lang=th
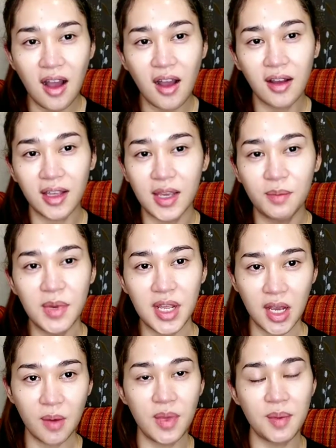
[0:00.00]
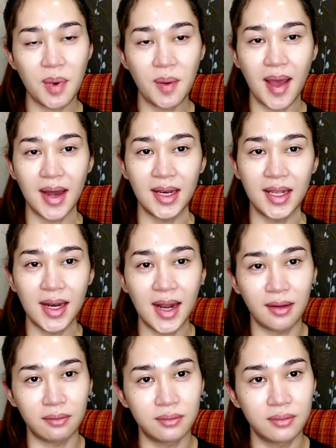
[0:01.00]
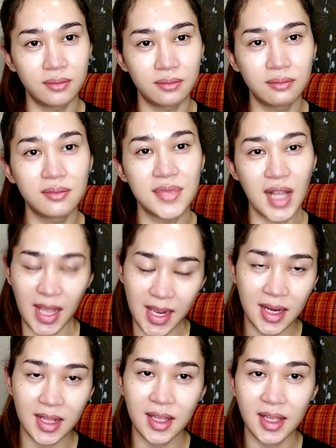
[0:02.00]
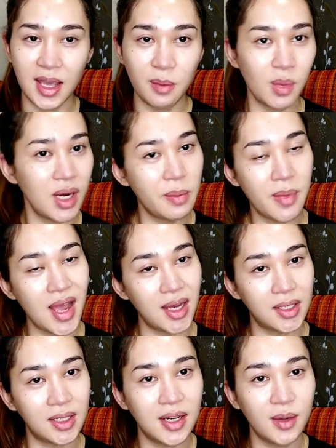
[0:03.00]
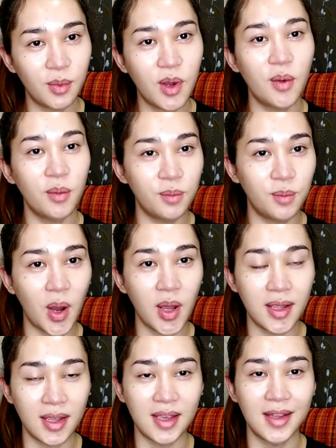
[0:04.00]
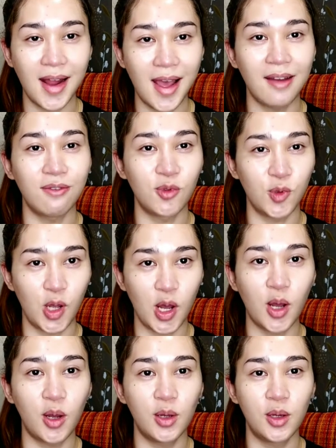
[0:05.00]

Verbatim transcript: ก็คลิปนี้ก็มีประมาณนี้แหละสาเหตุที่เกมไม่ได้มาอัดคลิปก็เพราะอย่างนี้แหละก็